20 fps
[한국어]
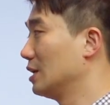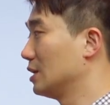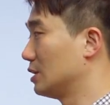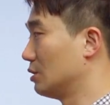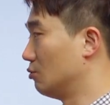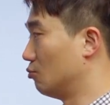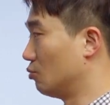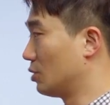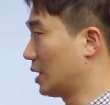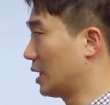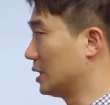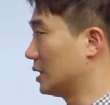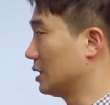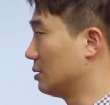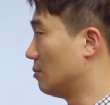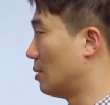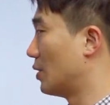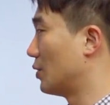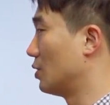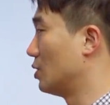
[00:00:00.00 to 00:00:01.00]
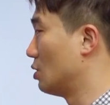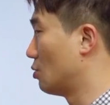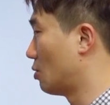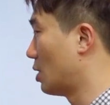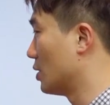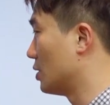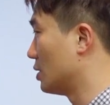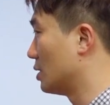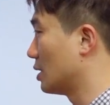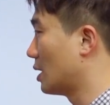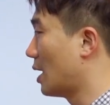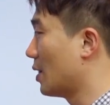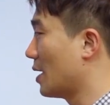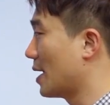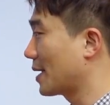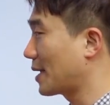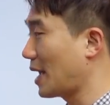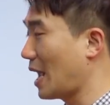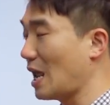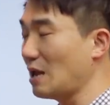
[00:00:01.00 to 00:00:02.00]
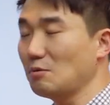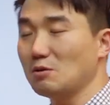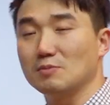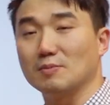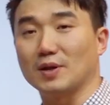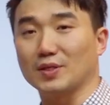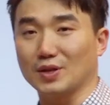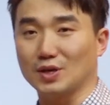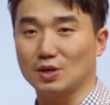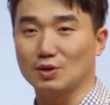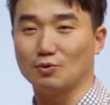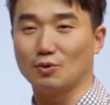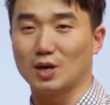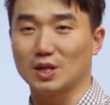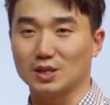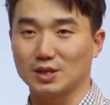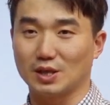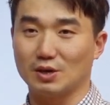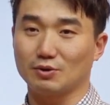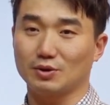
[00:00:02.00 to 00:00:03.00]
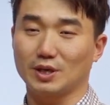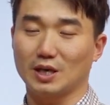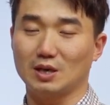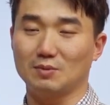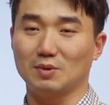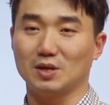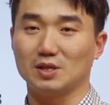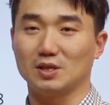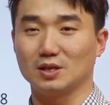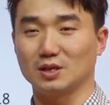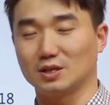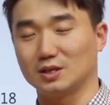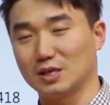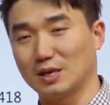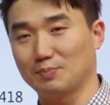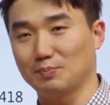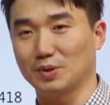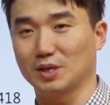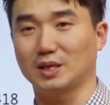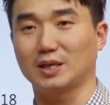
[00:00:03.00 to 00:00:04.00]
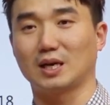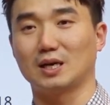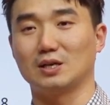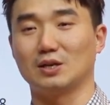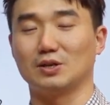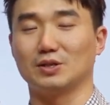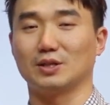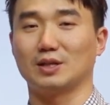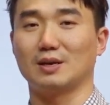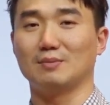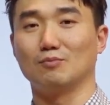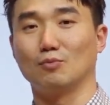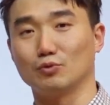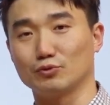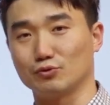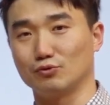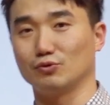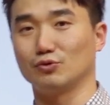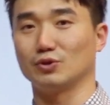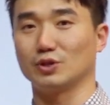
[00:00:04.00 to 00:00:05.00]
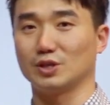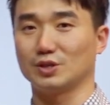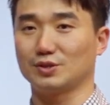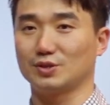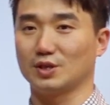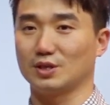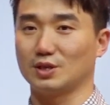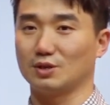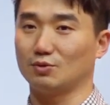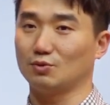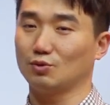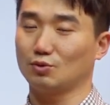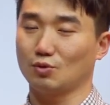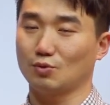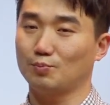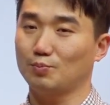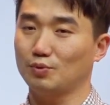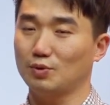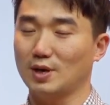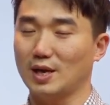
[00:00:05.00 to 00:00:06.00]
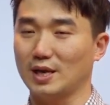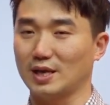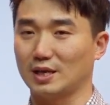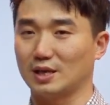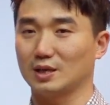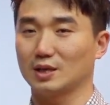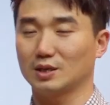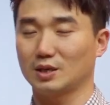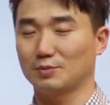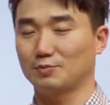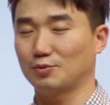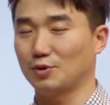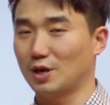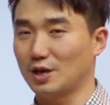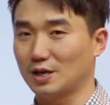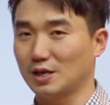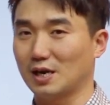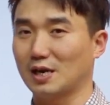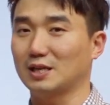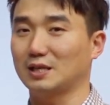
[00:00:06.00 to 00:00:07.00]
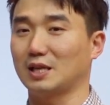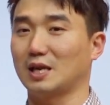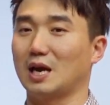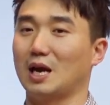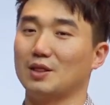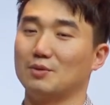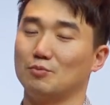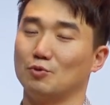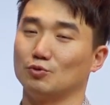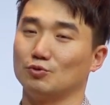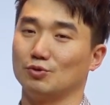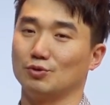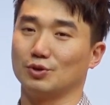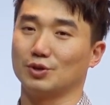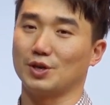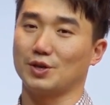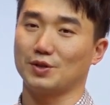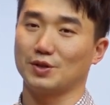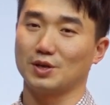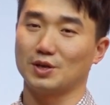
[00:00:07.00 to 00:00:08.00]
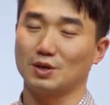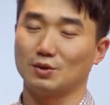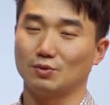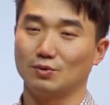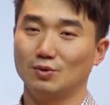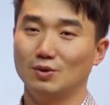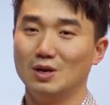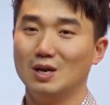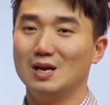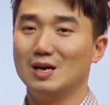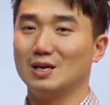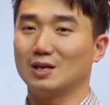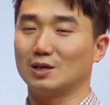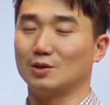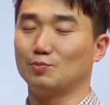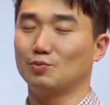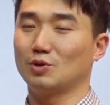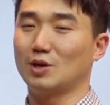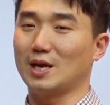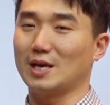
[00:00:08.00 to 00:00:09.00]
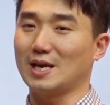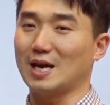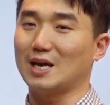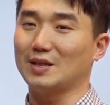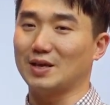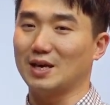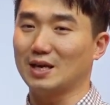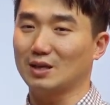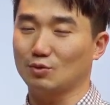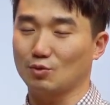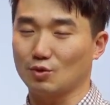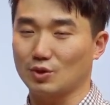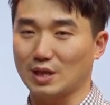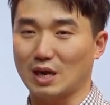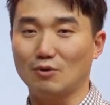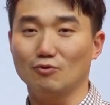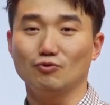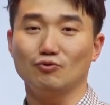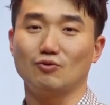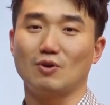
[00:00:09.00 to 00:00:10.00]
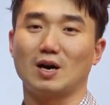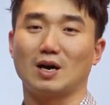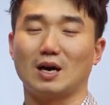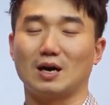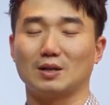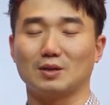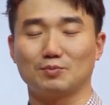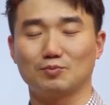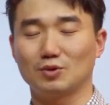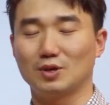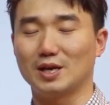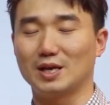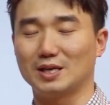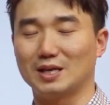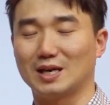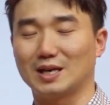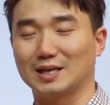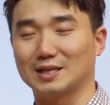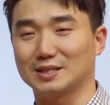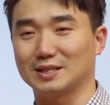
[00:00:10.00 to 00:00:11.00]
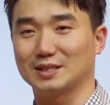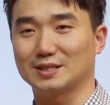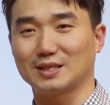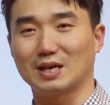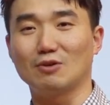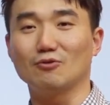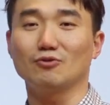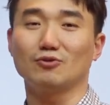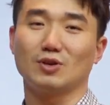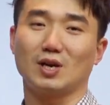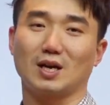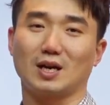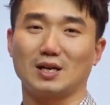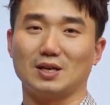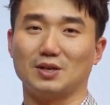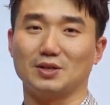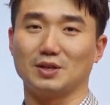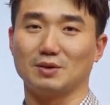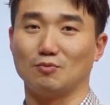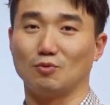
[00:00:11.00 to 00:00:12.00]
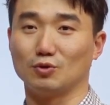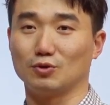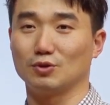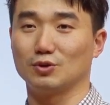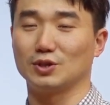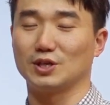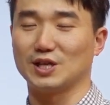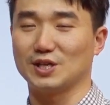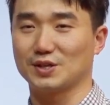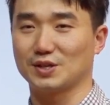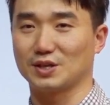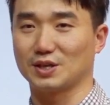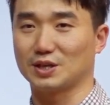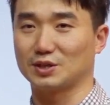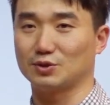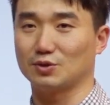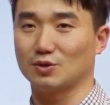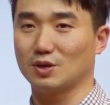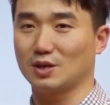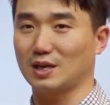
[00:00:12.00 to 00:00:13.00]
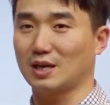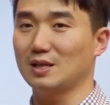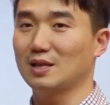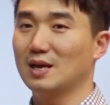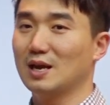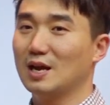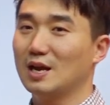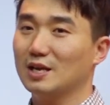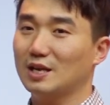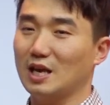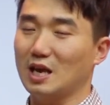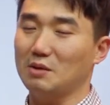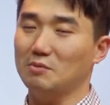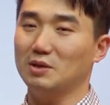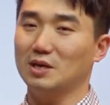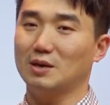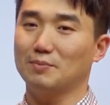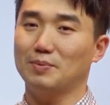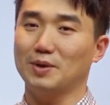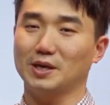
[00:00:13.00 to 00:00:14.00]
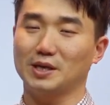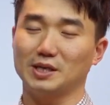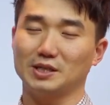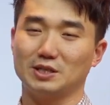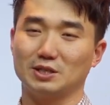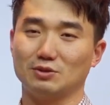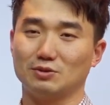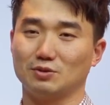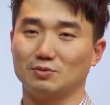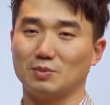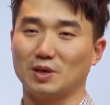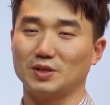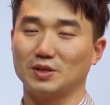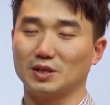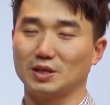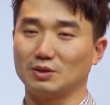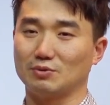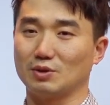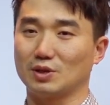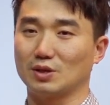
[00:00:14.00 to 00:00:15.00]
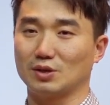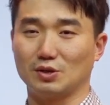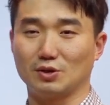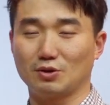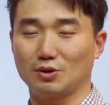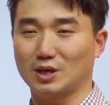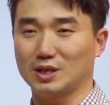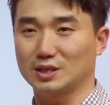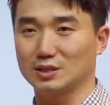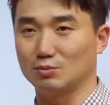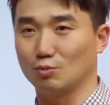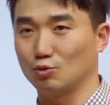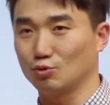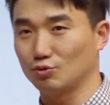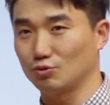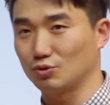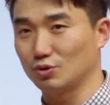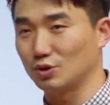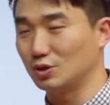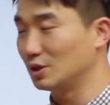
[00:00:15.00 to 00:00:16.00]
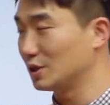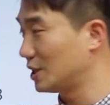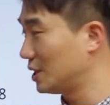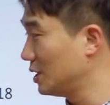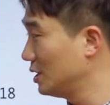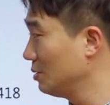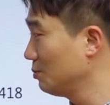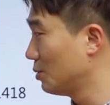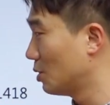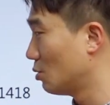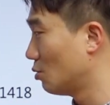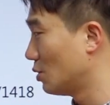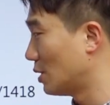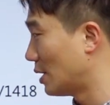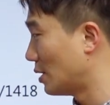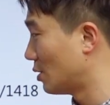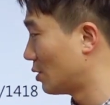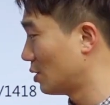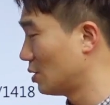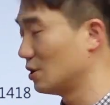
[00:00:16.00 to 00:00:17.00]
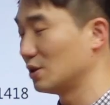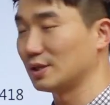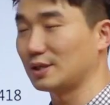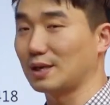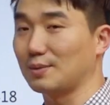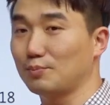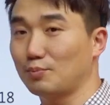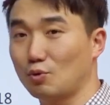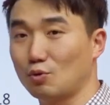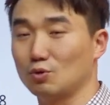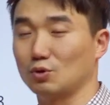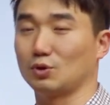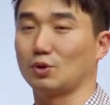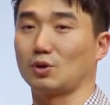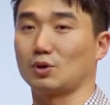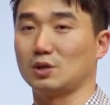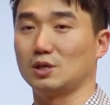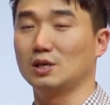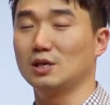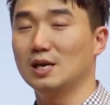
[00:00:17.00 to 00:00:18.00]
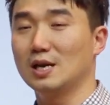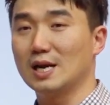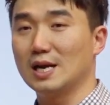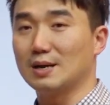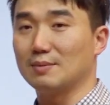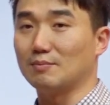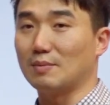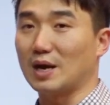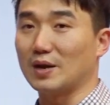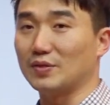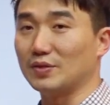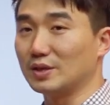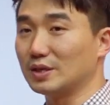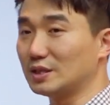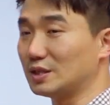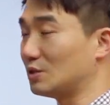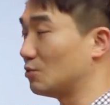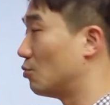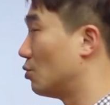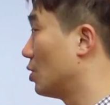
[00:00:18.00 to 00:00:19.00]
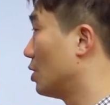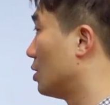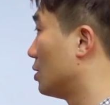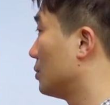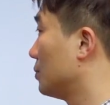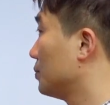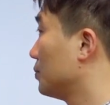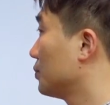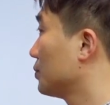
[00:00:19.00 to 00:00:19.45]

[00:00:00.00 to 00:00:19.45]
우리가 지금 만들려고 하는 하나의 게임을 만들려고 하는데요. 게임에는 그래픽 관련된 모듈들이 있어야 되고, 또 플레이를 할 때 하는 모듈들이 있어야 되고, 그 플레이 안에 또 플레이랑 같이 사운드와 관련된 모듈들이 있어야겠죠. 그러니까 게임이란 패키지를 만들기 위해서 여러 가지 모듈들을 기능별로 나눠서 일단 폴더를 만드시고요.